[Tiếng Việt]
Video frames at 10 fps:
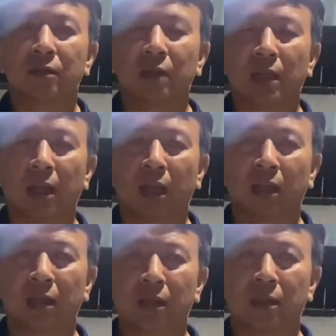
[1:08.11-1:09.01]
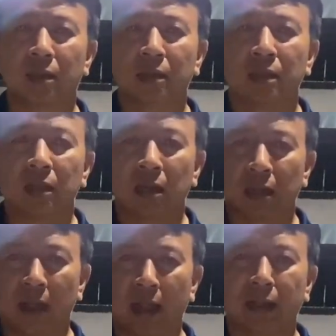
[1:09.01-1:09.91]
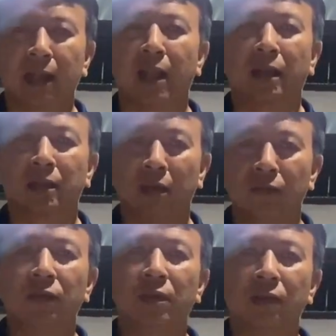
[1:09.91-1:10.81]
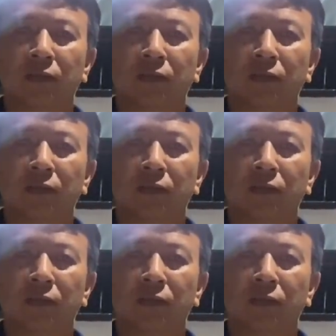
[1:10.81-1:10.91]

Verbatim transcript: và an khang, thịnh vượng